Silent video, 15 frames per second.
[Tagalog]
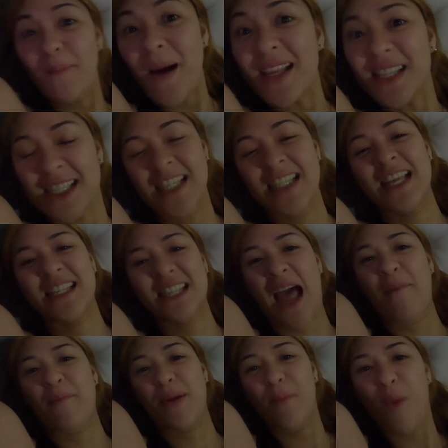ka ba sa
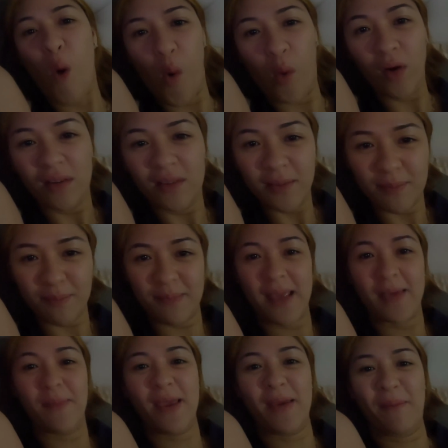sinasabi mo?
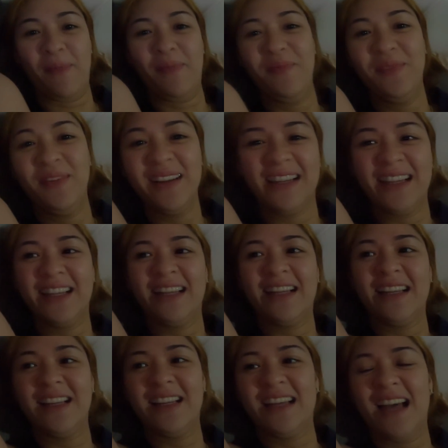Mimim.
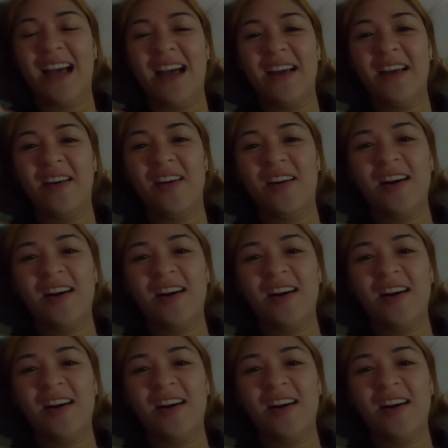Sinasabi mo,